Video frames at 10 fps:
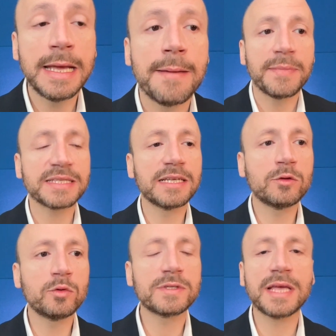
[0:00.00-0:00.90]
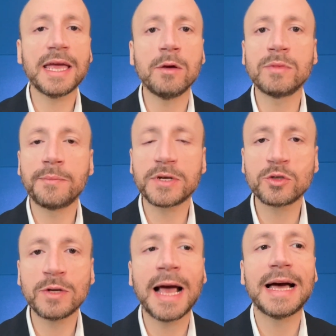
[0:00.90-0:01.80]
Ma se tu sei una
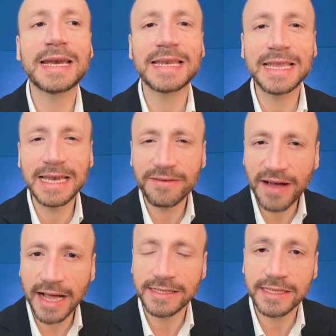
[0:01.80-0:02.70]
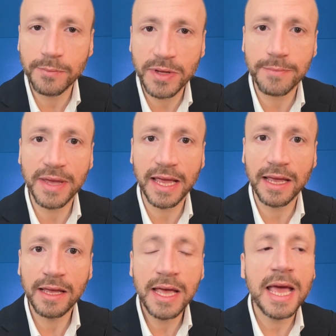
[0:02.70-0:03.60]
persona rilevante per
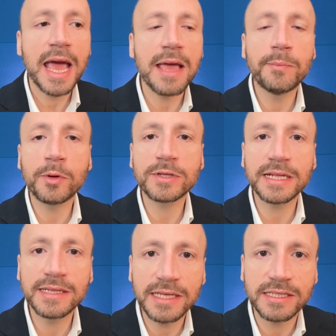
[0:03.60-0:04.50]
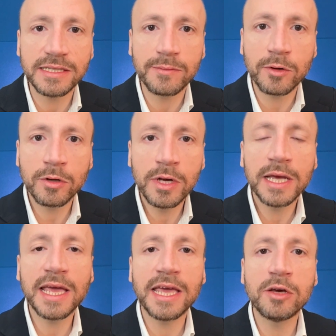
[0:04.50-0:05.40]
me, è importantissimo
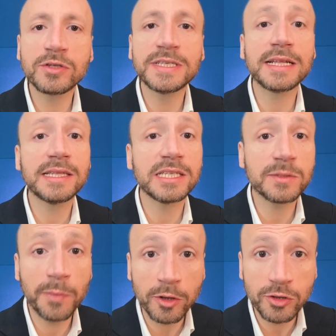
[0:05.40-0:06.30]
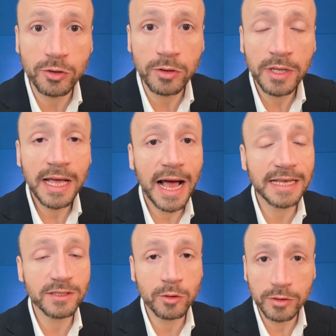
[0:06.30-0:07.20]
che io sia disposto
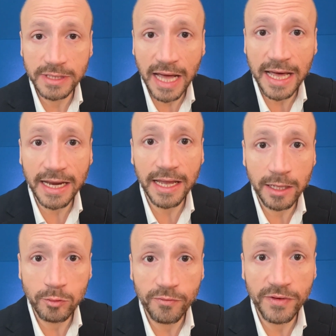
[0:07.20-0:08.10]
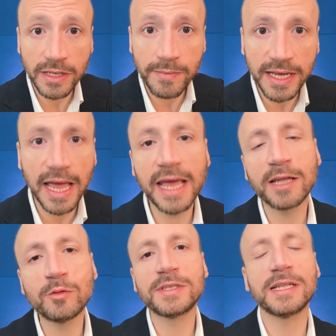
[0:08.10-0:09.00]
ascoltare il tuo feedback e
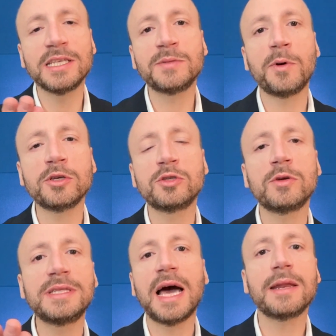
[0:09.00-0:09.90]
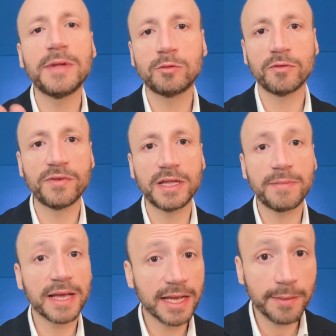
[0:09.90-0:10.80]
che tu sia disposto a darmi il tuo
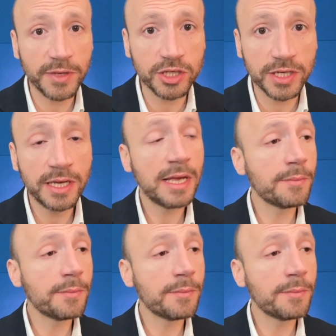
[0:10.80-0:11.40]
feedback, capisci?